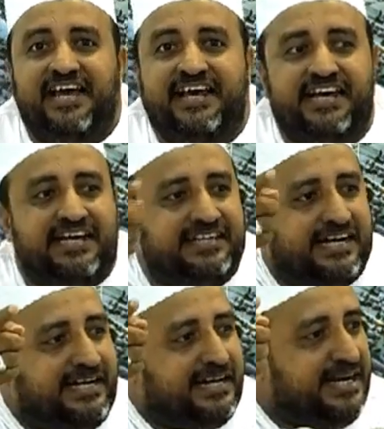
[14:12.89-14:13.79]
yang kita
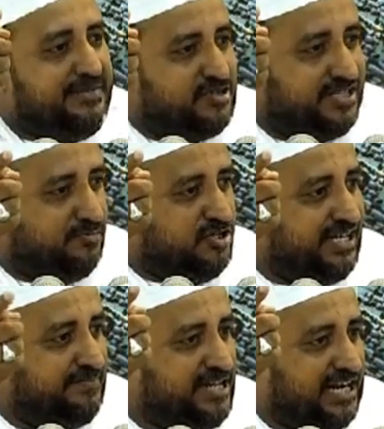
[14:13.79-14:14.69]
kadang-kadang di musim
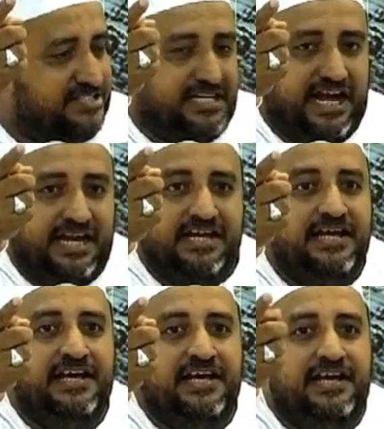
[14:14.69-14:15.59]
hujan menyaksikan
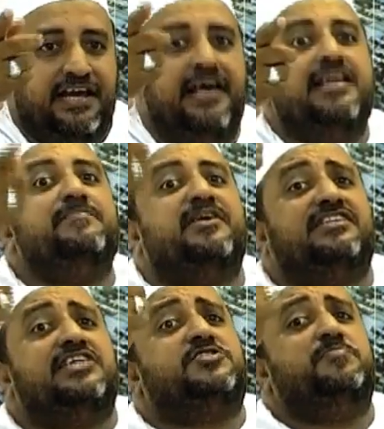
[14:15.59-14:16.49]
ini
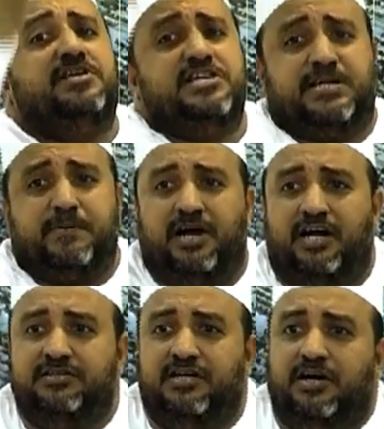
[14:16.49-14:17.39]
bertasbih kepada
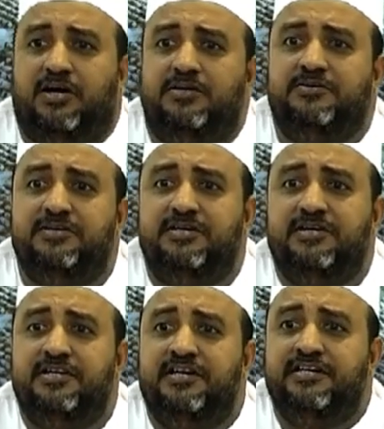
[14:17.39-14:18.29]
Allah
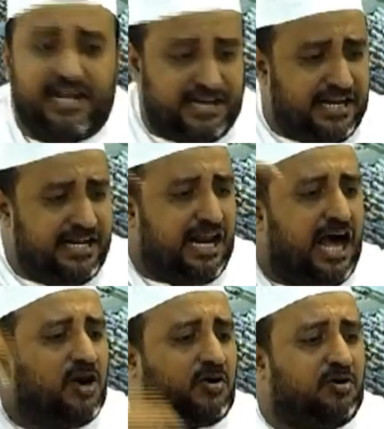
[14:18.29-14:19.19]
dan
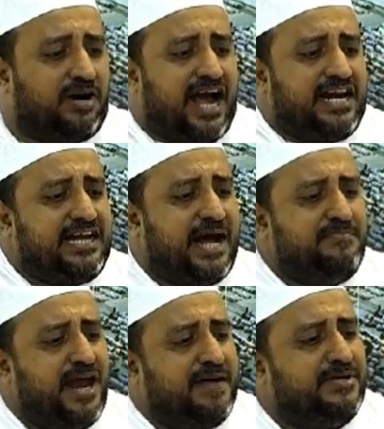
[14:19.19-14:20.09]
inilah Al-Quran
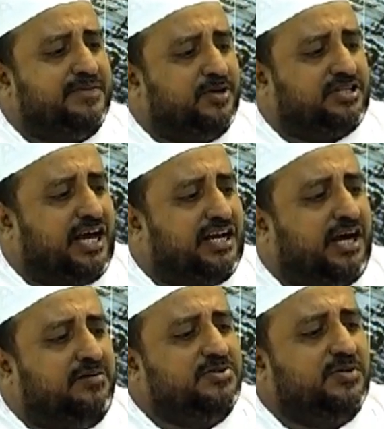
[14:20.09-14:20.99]
gamblang menyebutkan
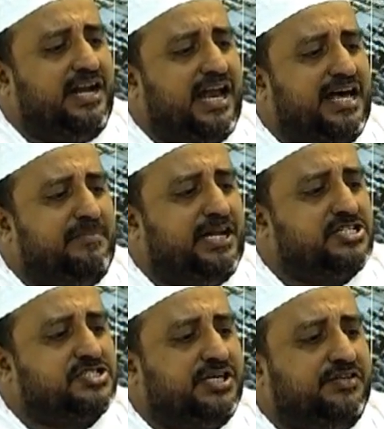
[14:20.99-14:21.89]
A'udzubillahi
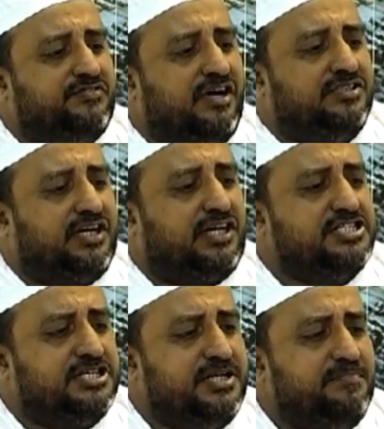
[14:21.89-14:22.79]

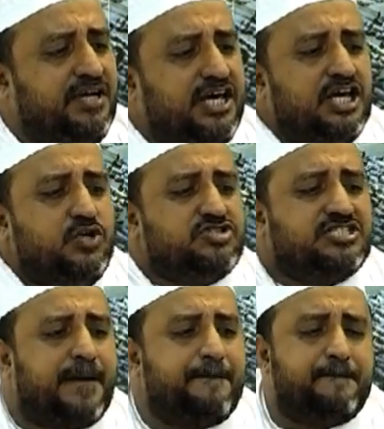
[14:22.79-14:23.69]
minasyaitonirrajim
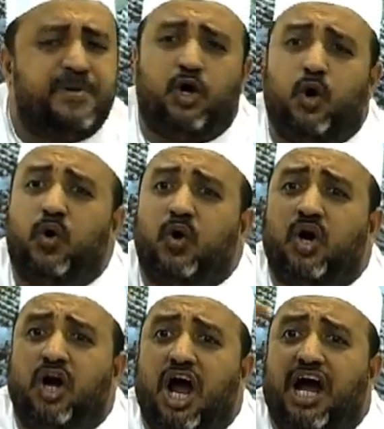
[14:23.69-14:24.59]
yusabbihur
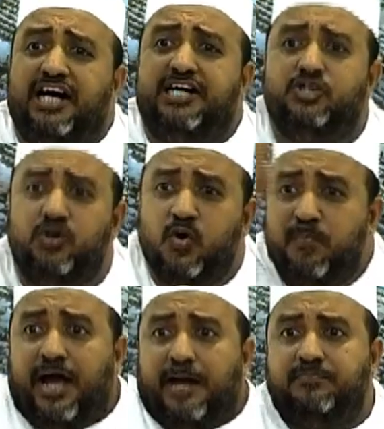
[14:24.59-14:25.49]

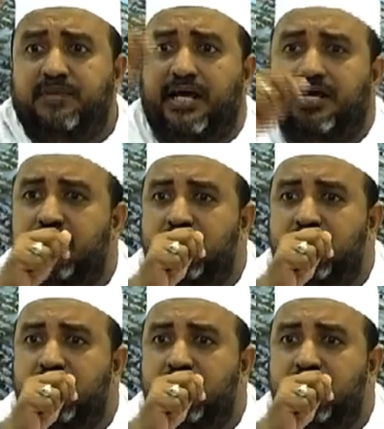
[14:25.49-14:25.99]
ra'du bihamdih.